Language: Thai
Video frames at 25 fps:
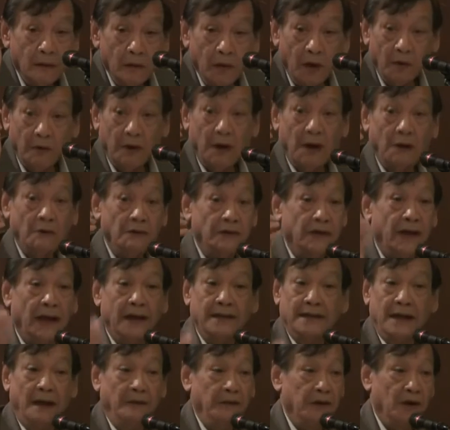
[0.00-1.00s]
เขาบอกว่าเข้าใจ
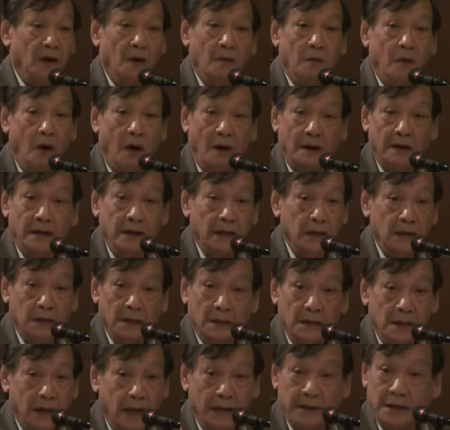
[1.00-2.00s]
ตามที่เขาบอกนี่ก็
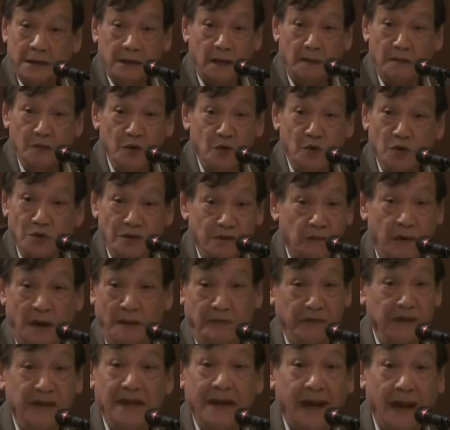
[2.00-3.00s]
คือรัฐธรรมนูญฉ
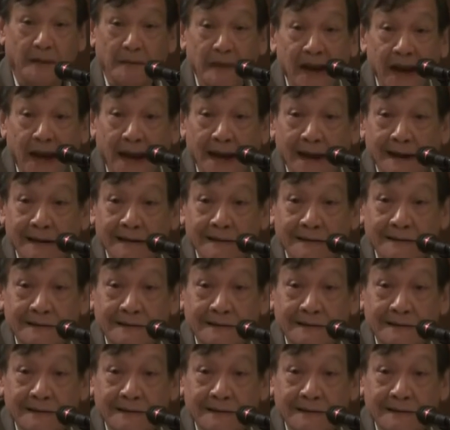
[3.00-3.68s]
บับนี้แก้ไม่ได้